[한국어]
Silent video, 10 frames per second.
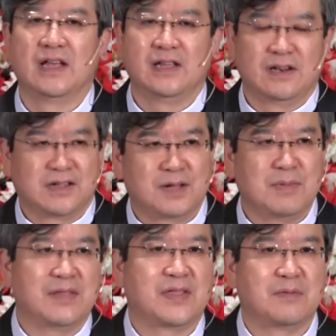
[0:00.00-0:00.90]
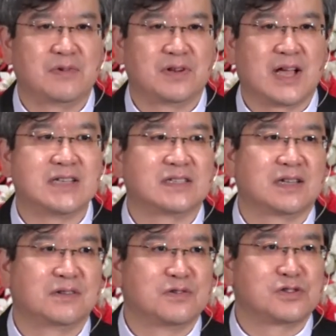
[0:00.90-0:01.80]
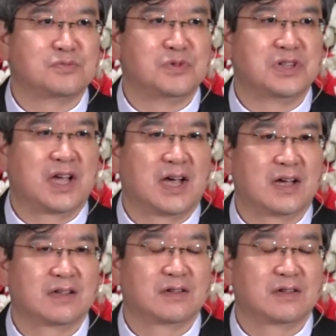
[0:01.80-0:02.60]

이렇게 만남을 가지게 되었습니다.